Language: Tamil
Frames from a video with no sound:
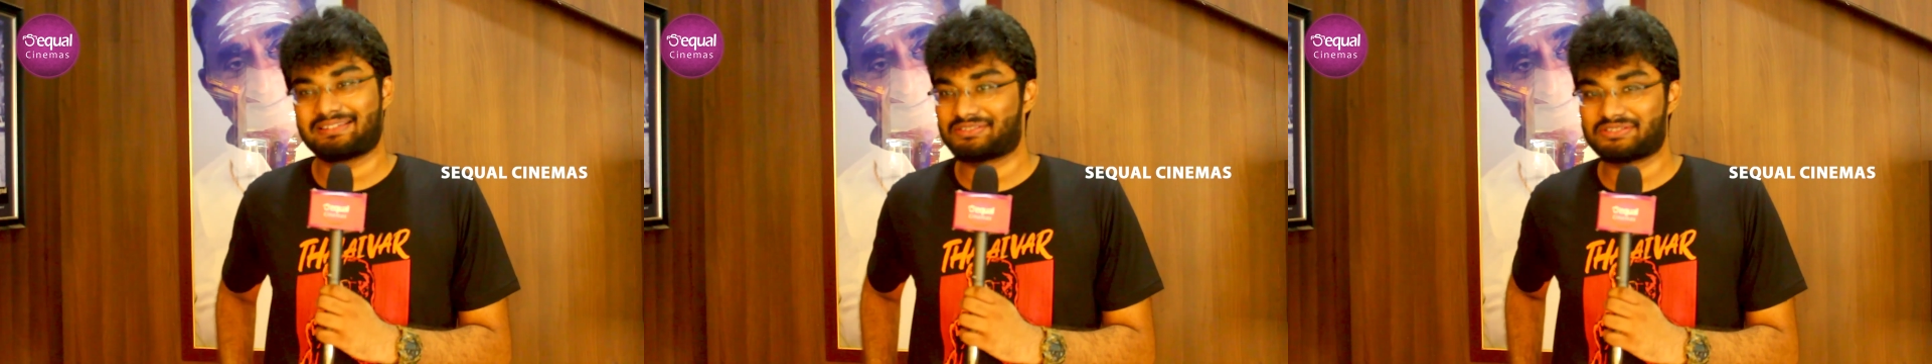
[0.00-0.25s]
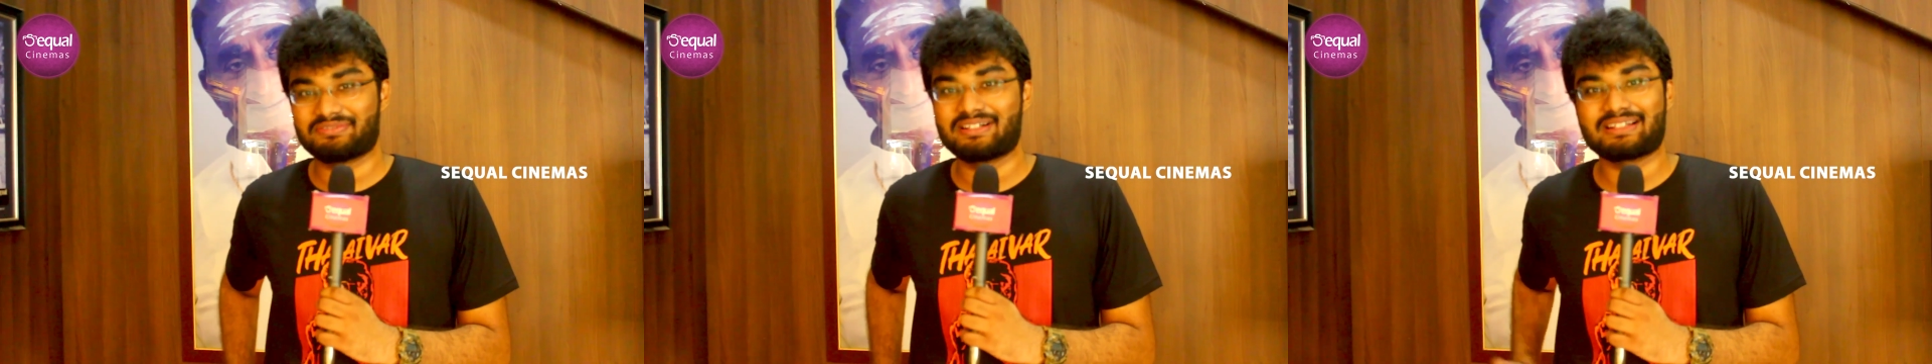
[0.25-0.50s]

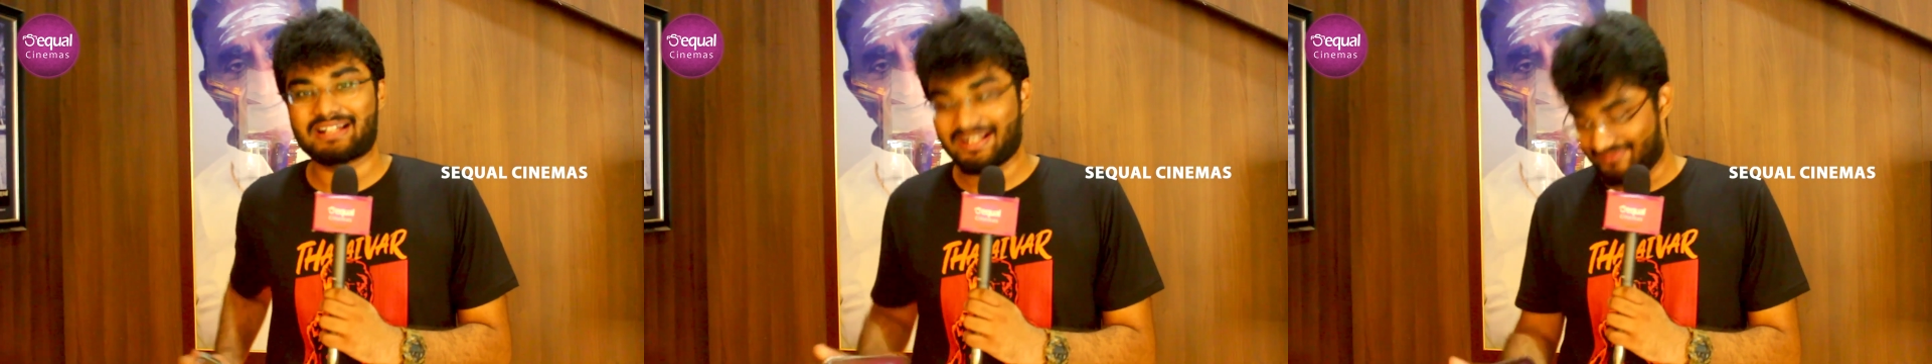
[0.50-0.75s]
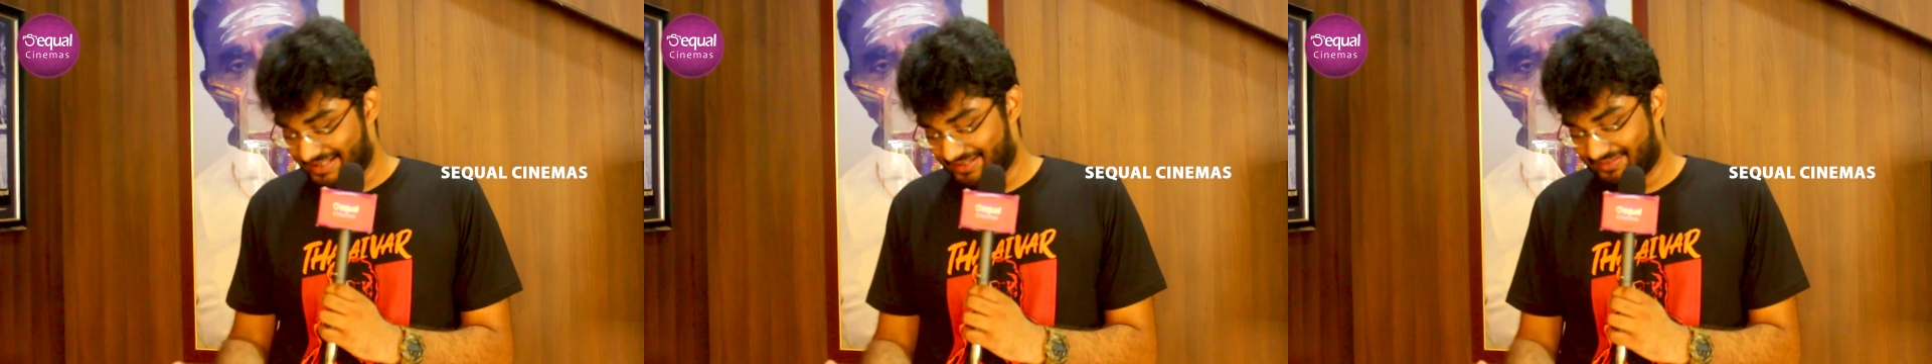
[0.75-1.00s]
கொஞ்சம்
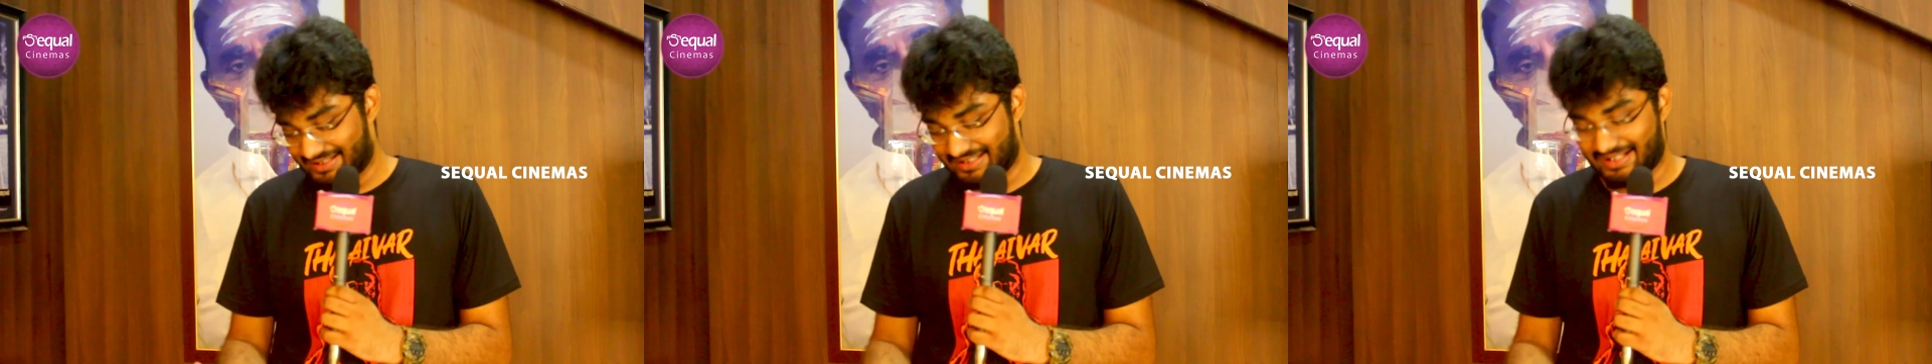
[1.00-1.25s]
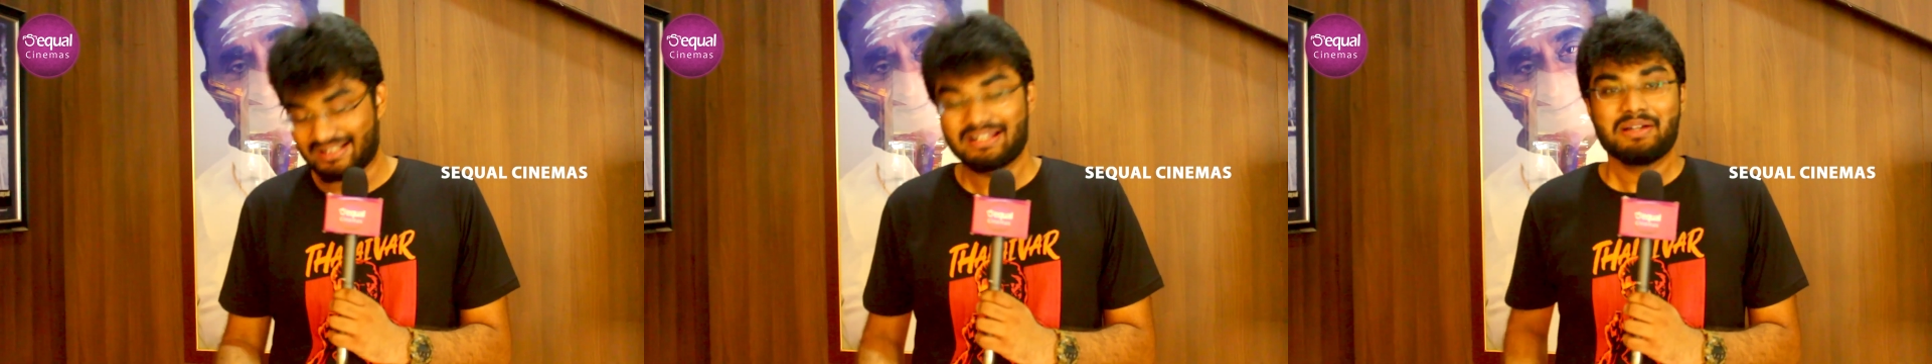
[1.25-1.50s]
ஒர்க்குனால வெளில
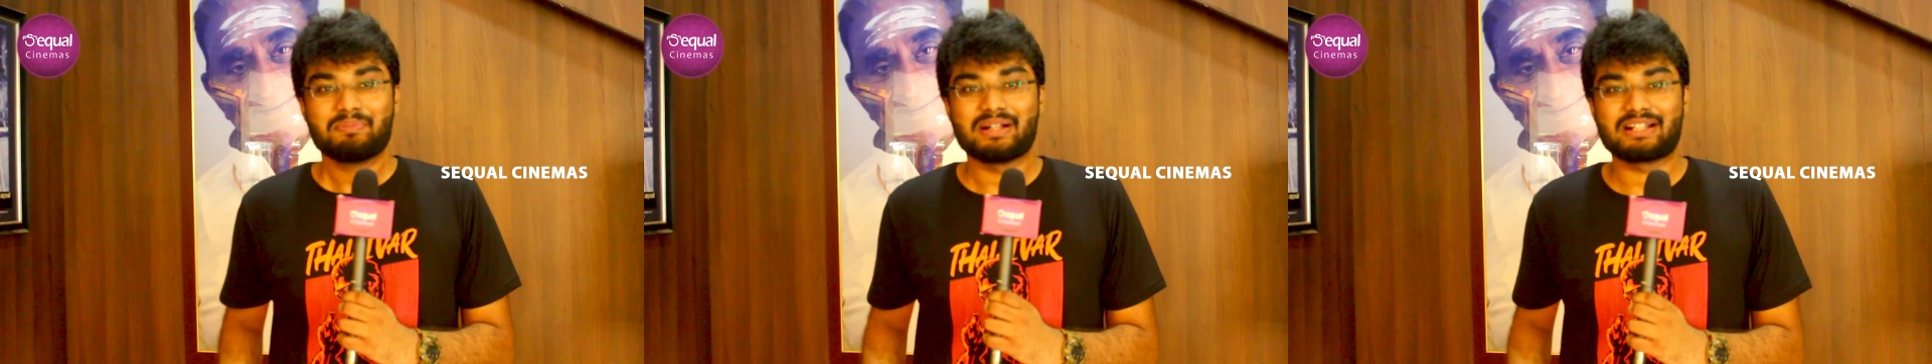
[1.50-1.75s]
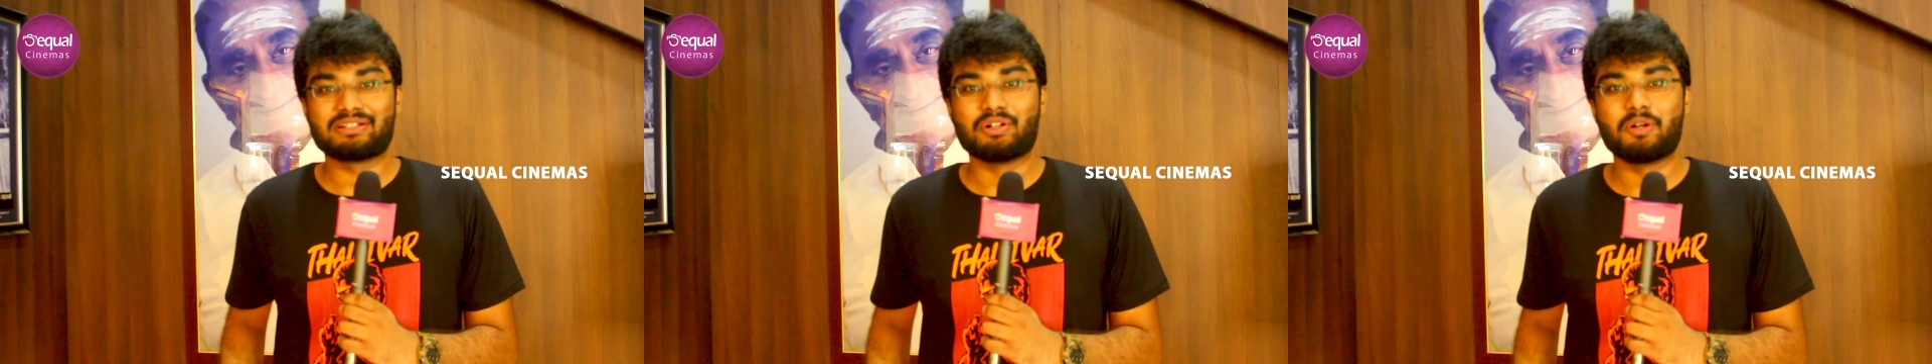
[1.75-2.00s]
வந்துட்டேன்
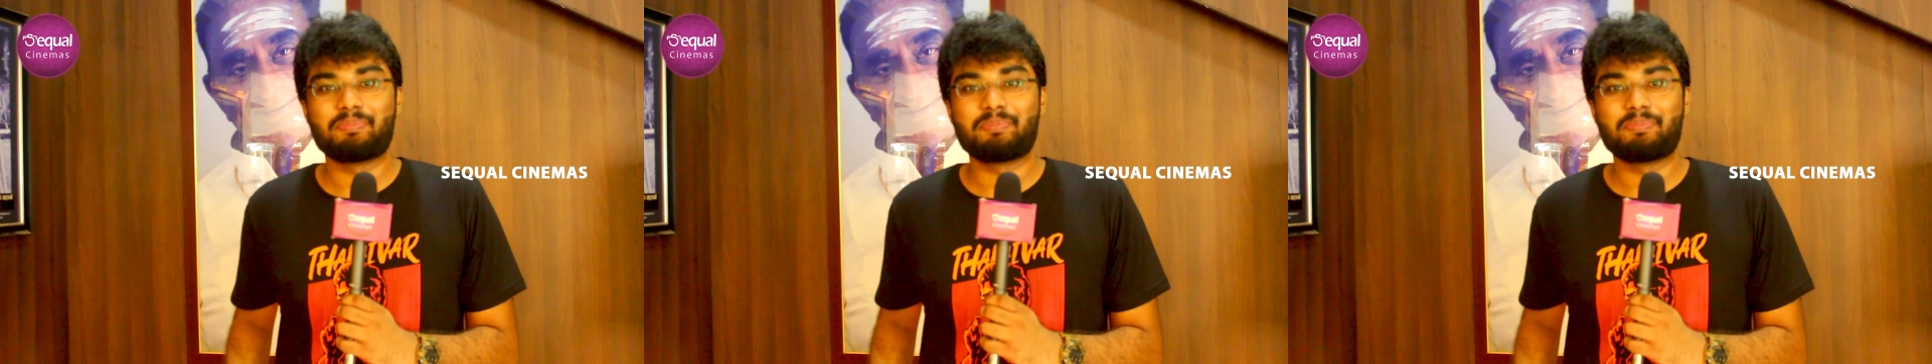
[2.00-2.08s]
பட் அந்த